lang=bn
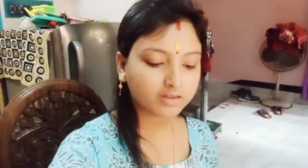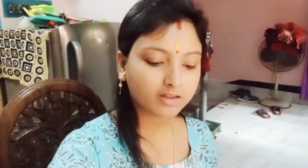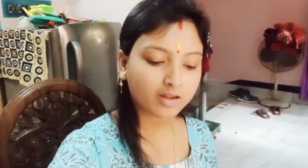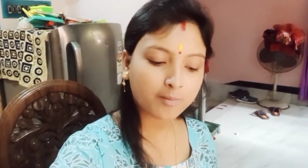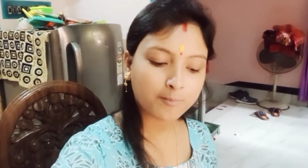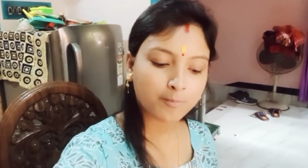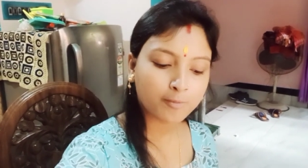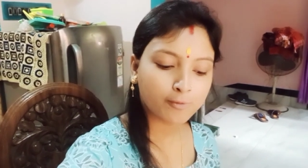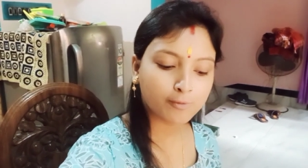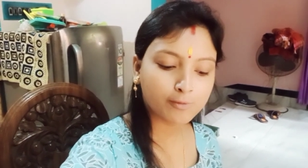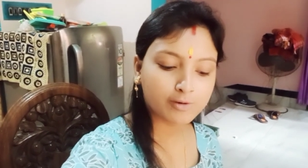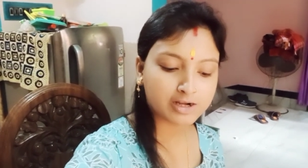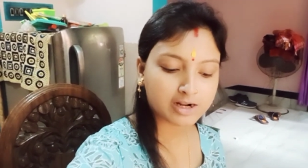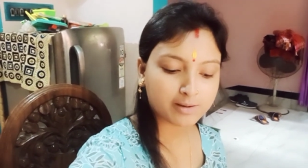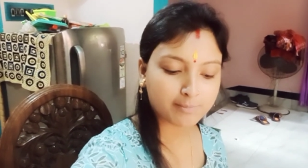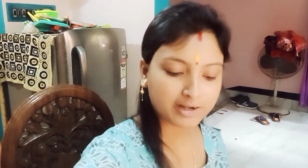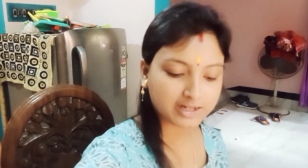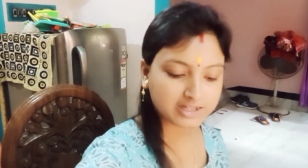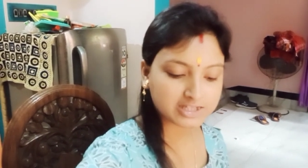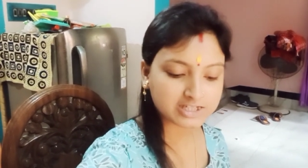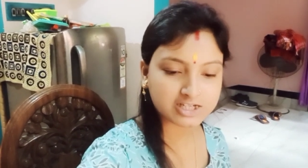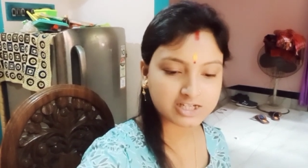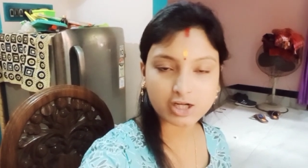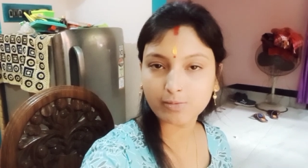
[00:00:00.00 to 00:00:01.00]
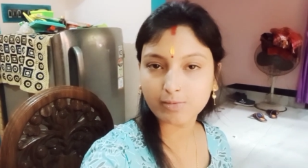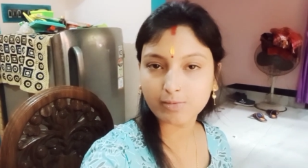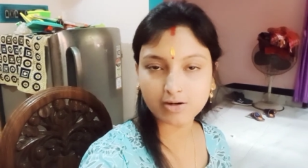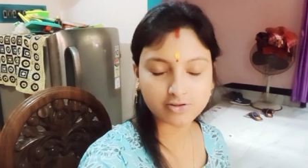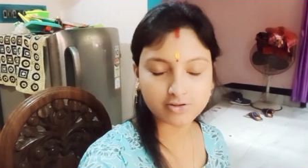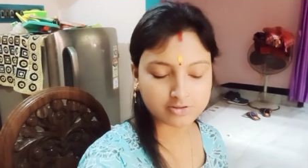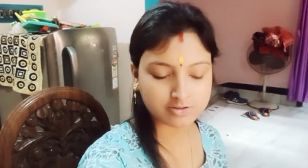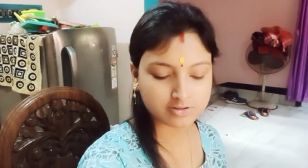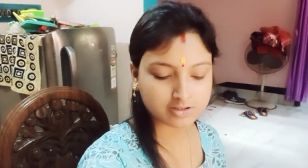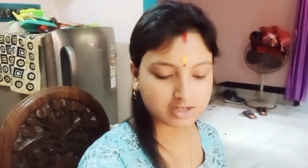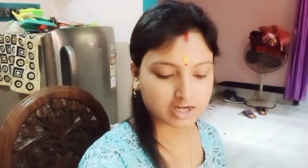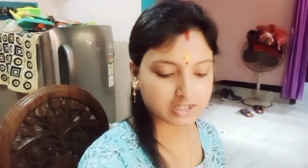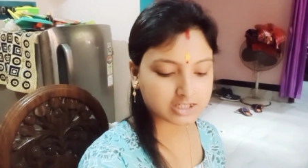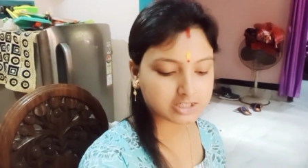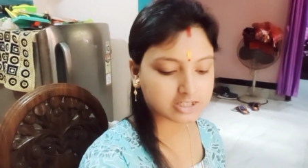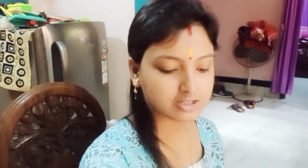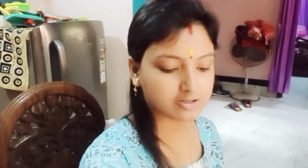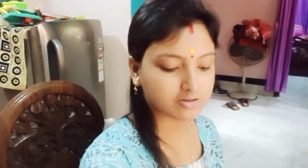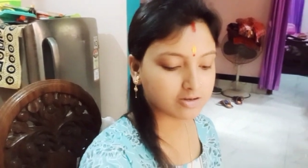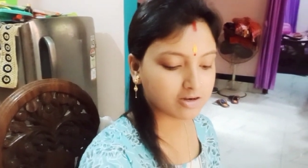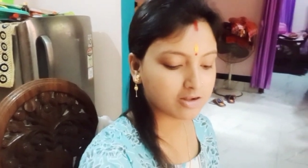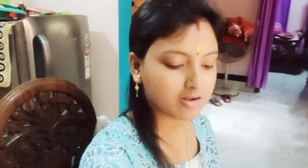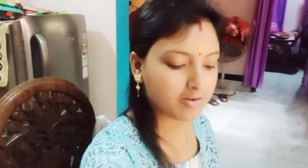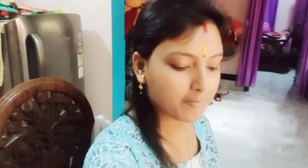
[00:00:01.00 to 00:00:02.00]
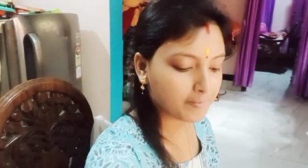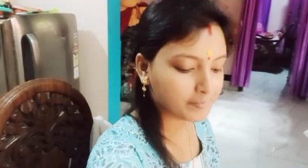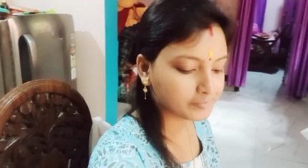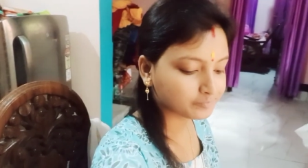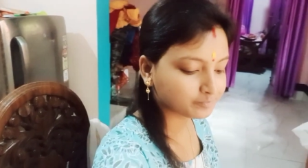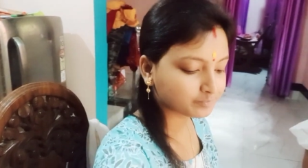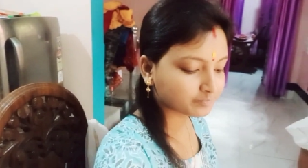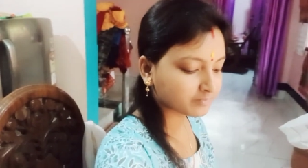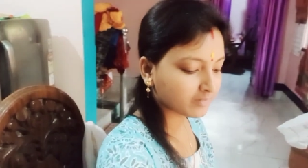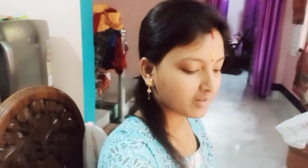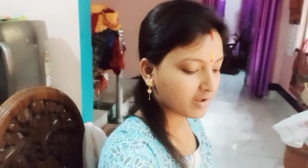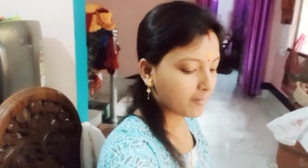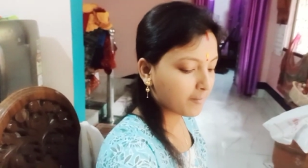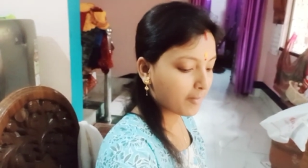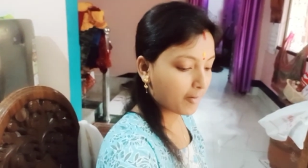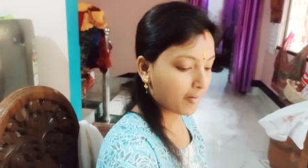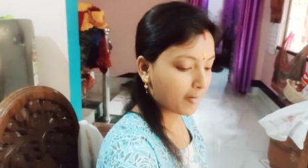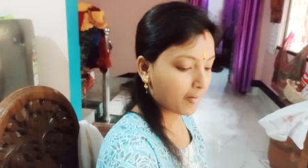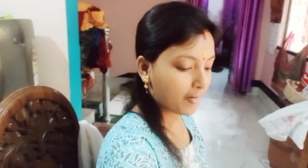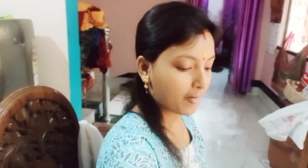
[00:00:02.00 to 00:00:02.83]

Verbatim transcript: ফুলটা বাচ্ছি তো বলে ওই জন্য খাচ্ছিল না মামনিও